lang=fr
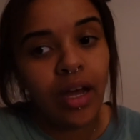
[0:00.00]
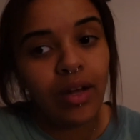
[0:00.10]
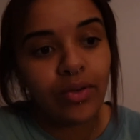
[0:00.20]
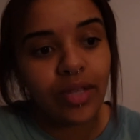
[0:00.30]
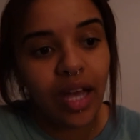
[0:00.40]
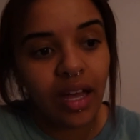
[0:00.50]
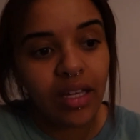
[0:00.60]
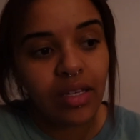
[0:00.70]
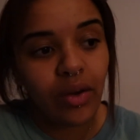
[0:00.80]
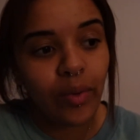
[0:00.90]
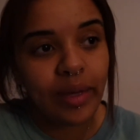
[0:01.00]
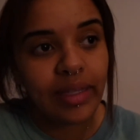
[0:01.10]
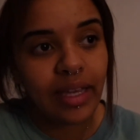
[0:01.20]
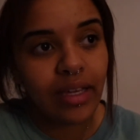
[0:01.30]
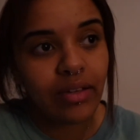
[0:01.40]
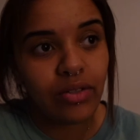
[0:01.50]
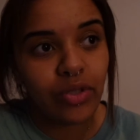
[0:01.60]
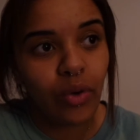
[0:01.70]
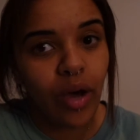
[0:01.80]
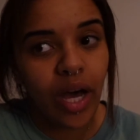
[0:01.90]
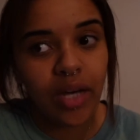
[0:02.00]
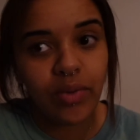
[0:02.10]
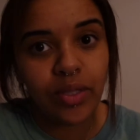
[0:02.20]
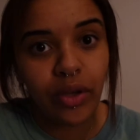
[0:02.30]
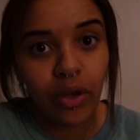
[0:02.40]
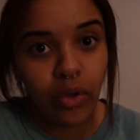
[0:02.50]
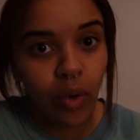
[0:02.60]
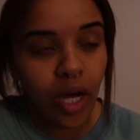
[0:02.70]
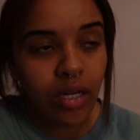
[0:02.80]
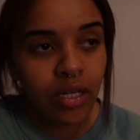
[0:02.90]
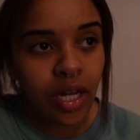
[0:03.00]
le train, il repartait, euh, je crois, à 8h03.